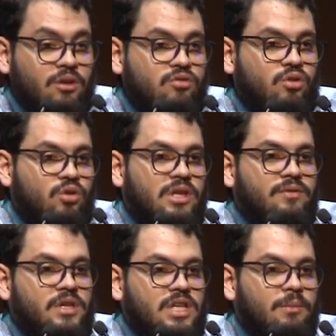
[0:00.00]
nosotros
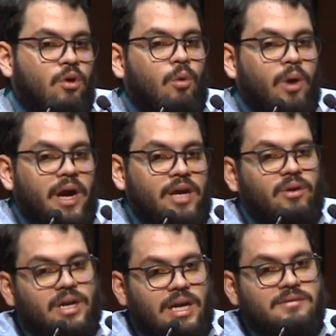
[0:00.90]
definíamos como
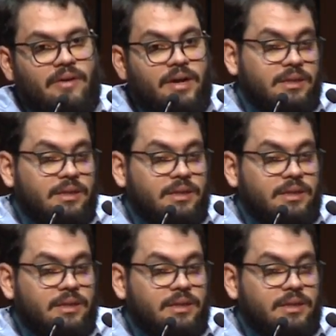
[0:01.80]
aquellos que realizaban